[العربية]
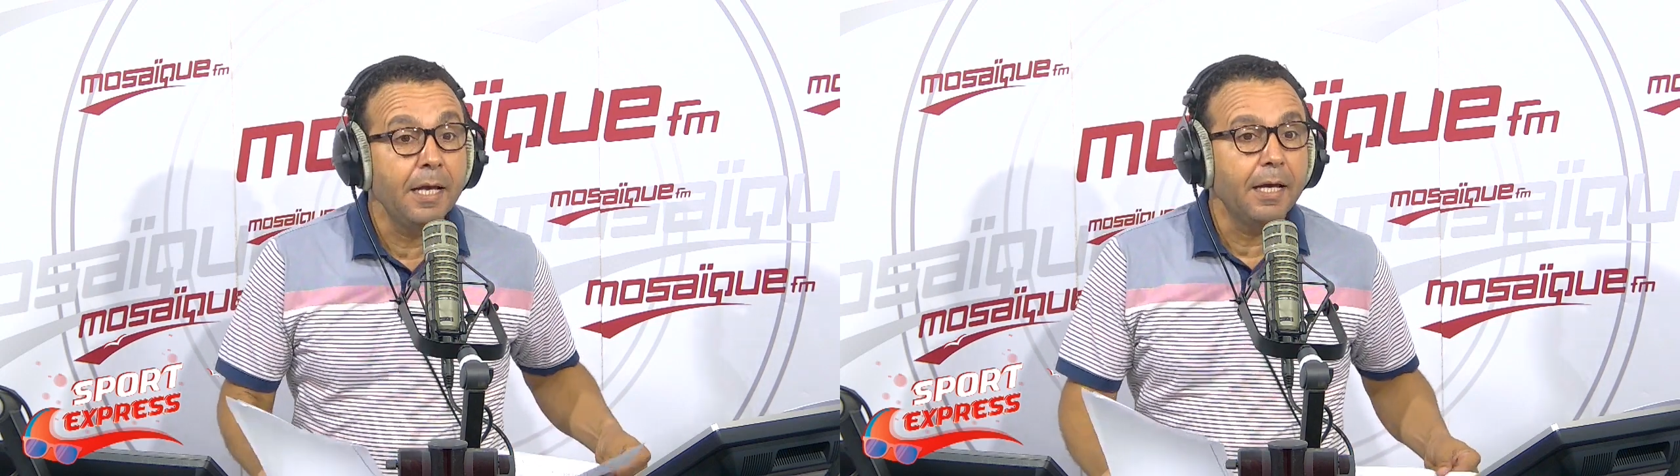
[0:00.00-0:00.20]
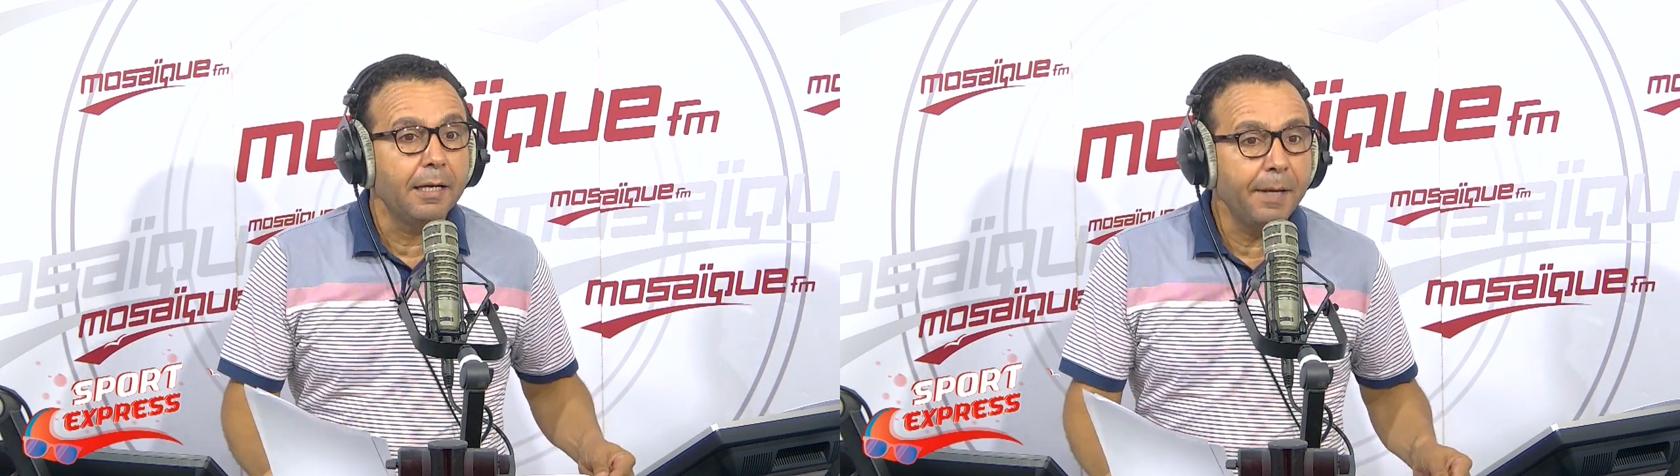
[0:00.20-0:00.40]

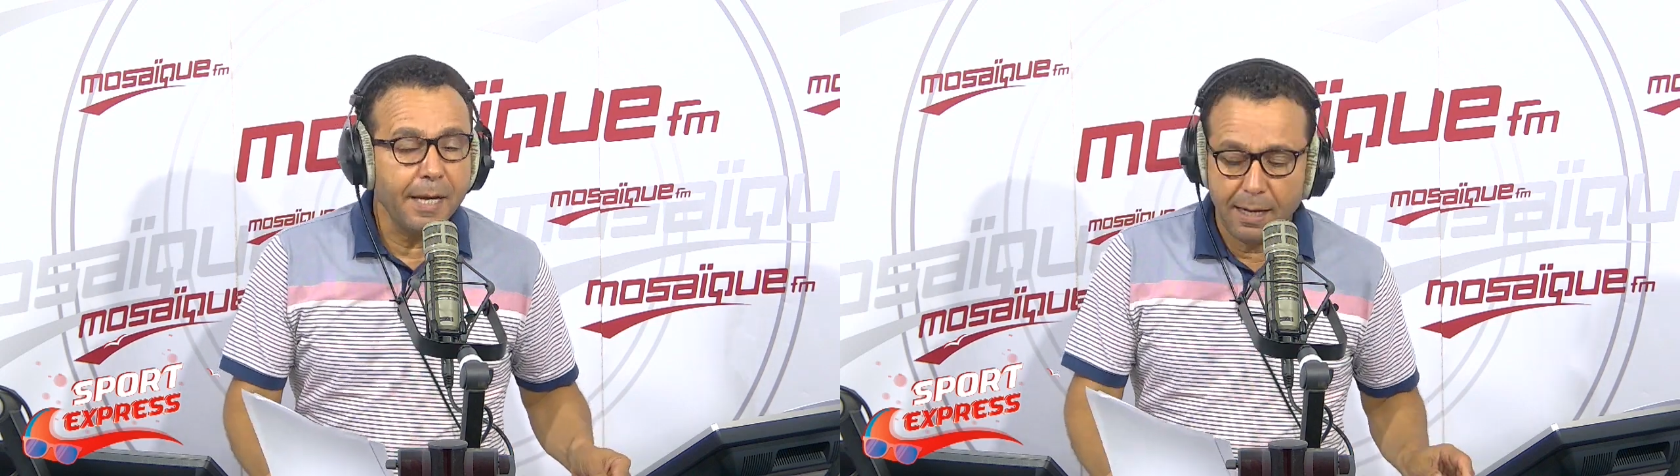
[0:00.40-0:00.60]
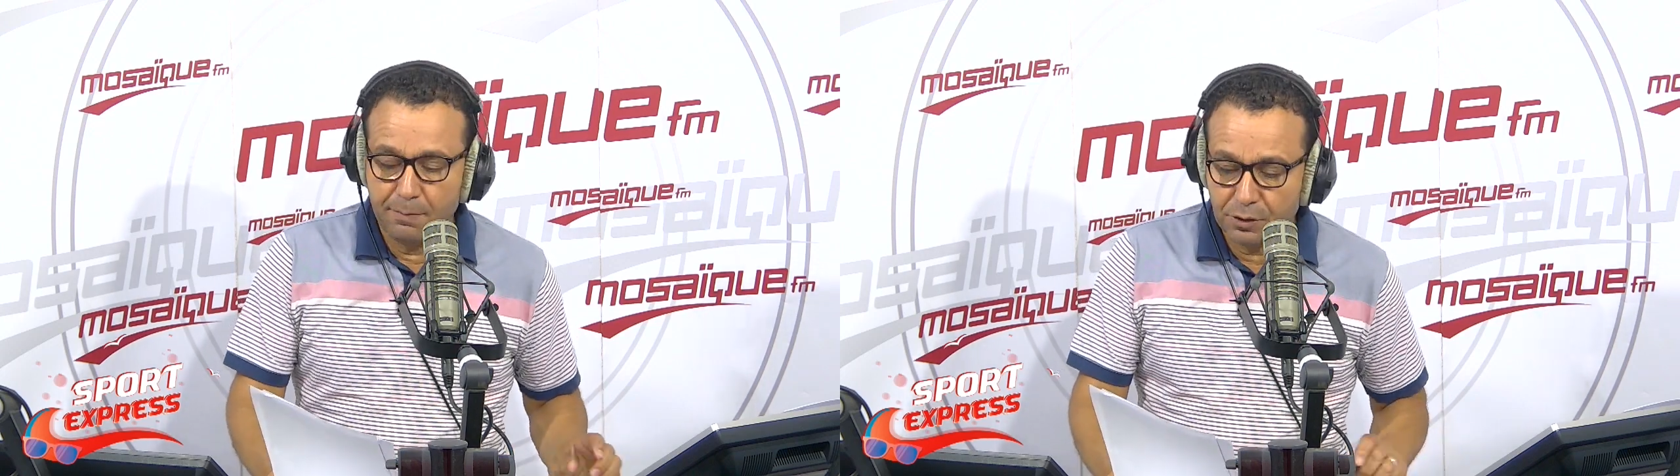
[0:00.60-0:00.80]

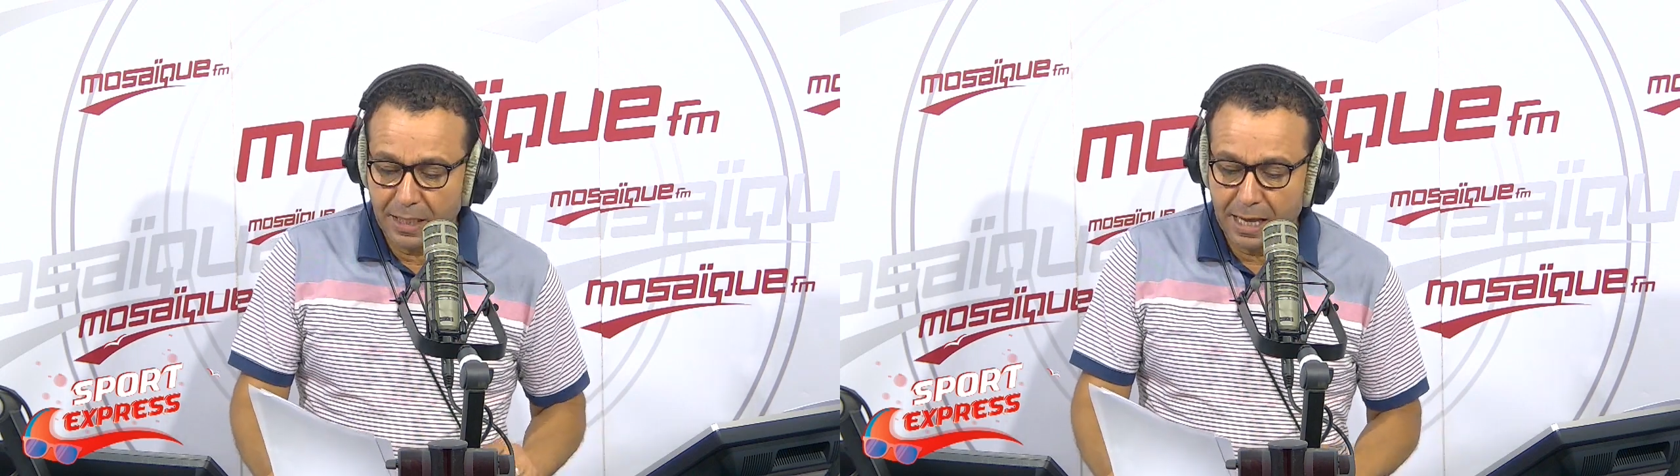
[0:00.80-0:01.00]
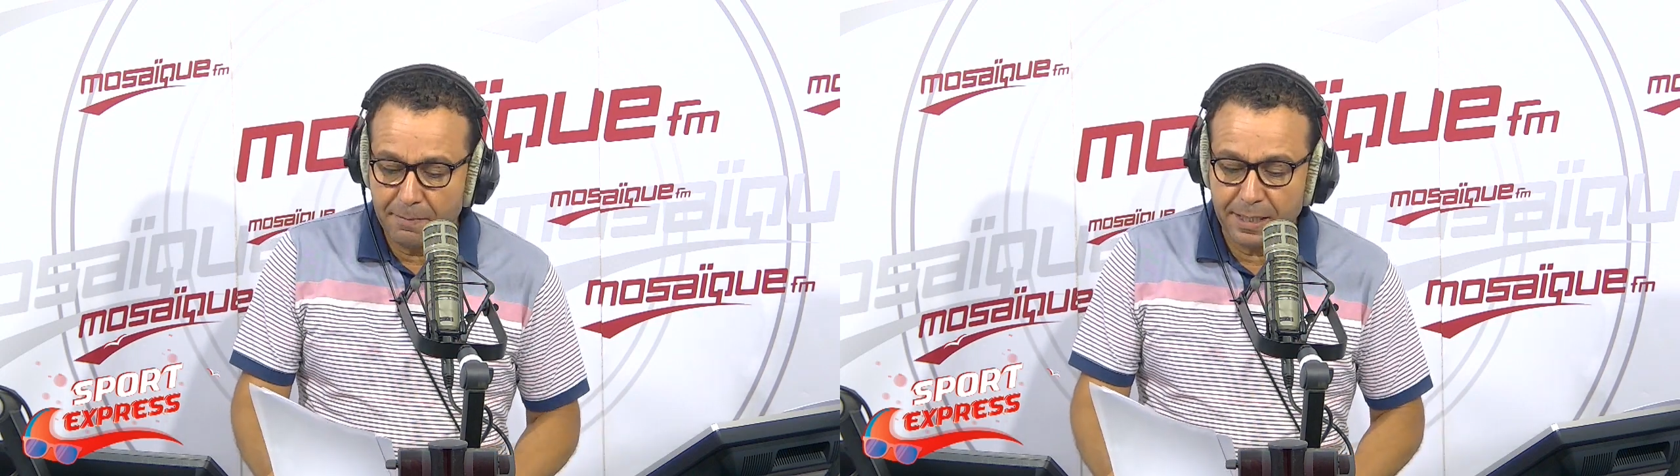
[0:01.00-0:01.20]
البارح
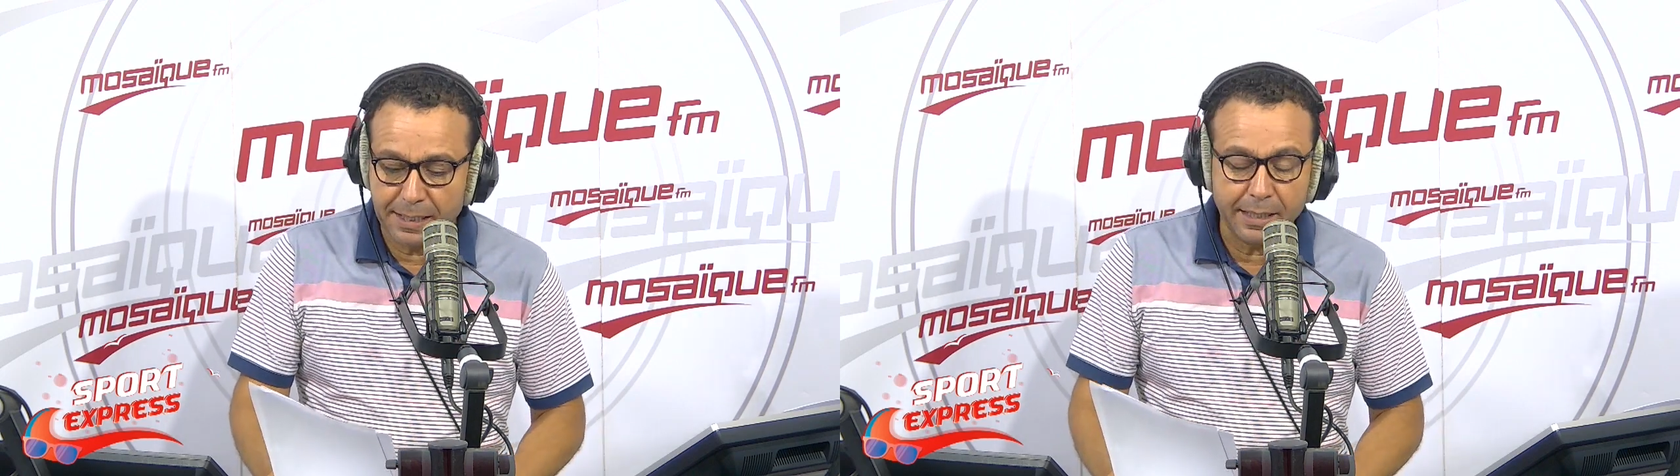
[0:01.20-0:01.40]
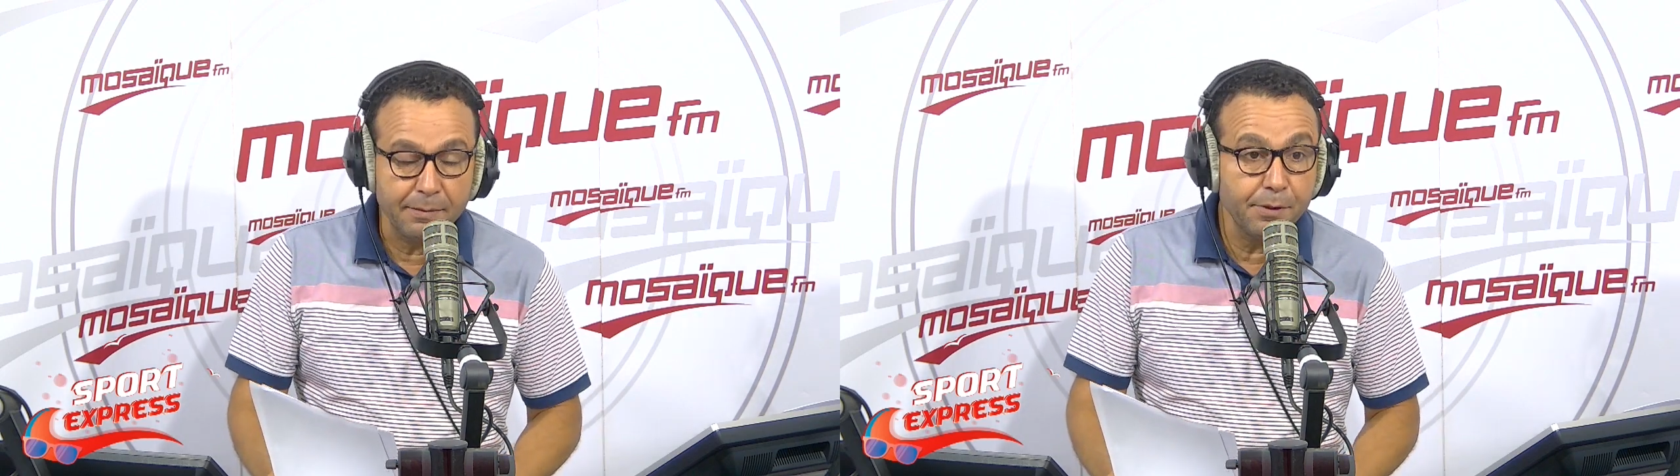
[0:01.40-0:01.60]
منتخبنا
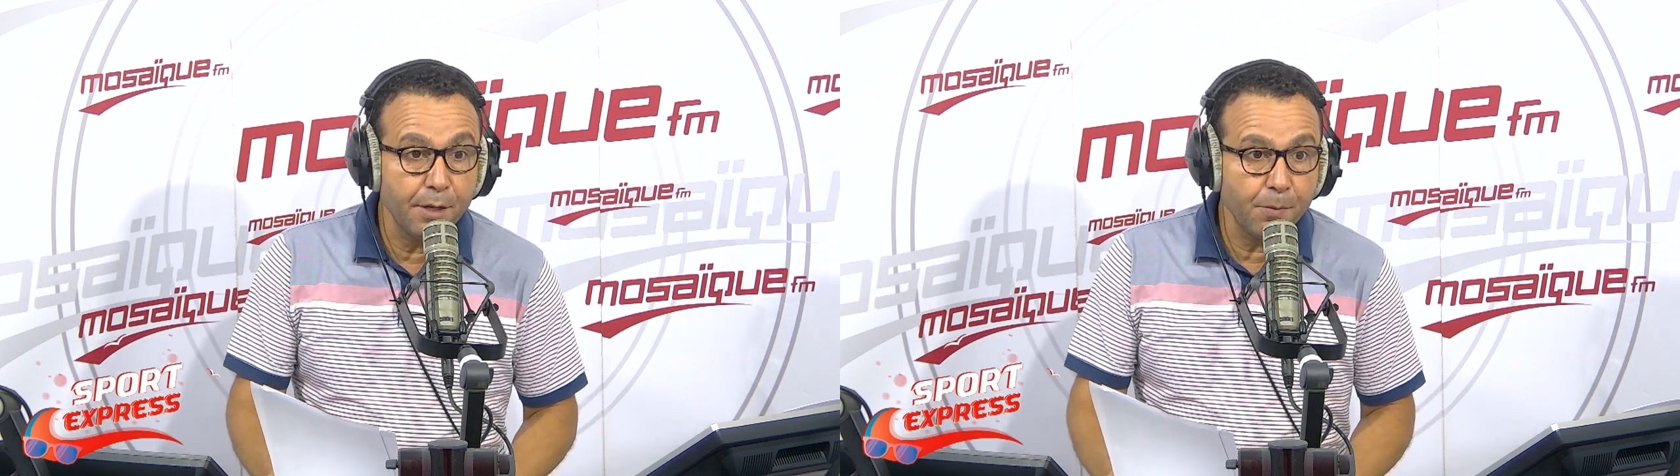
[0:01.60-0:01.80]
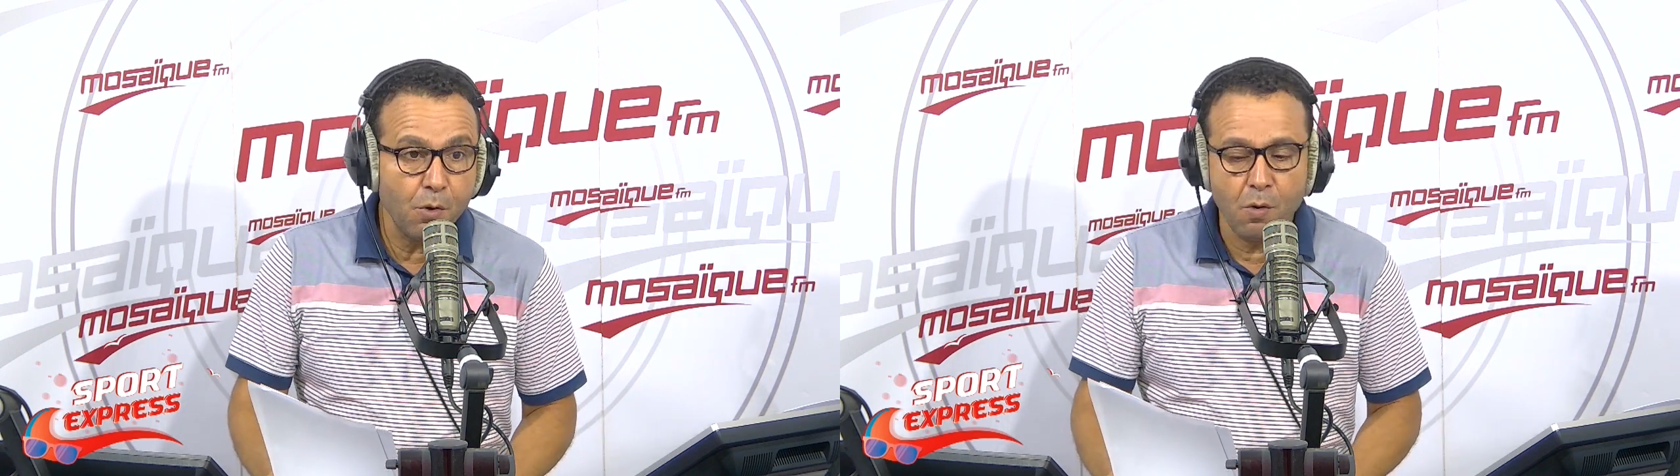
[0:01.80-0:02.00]
كان بدا
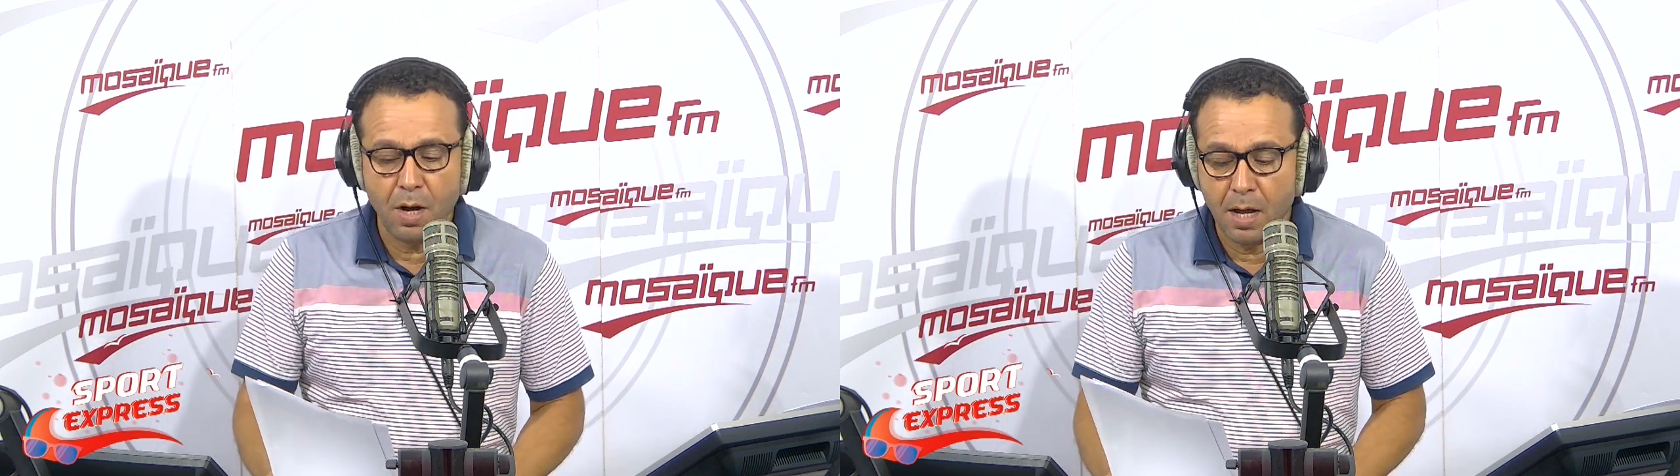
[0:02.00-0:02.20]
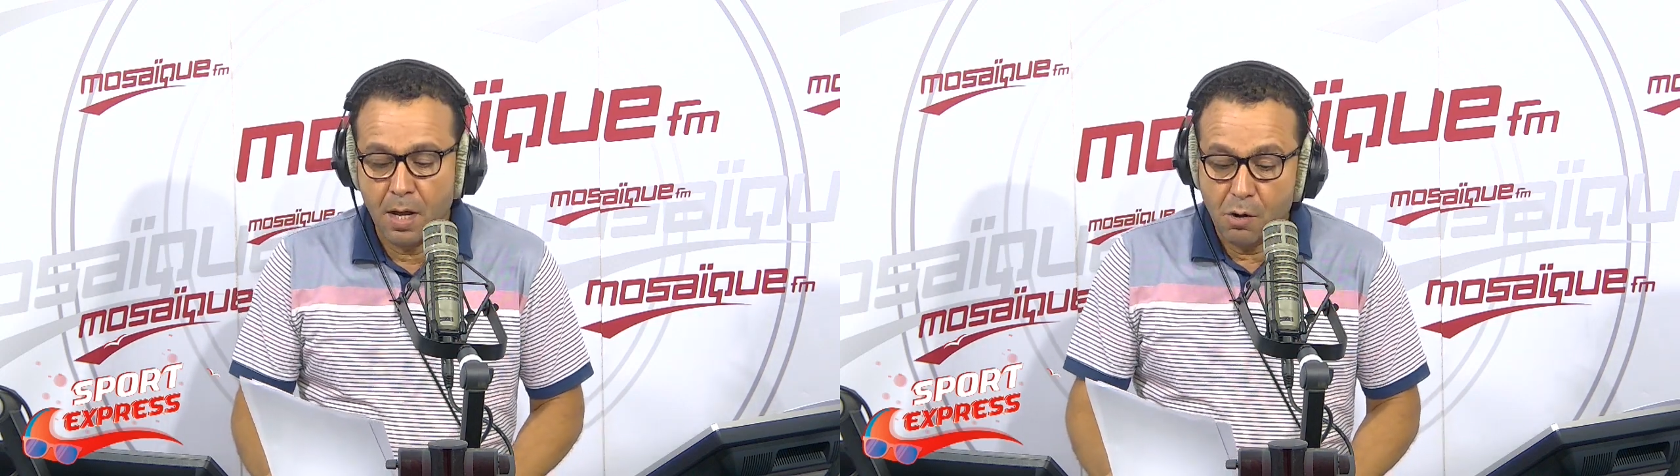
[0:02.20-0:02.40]
بقوة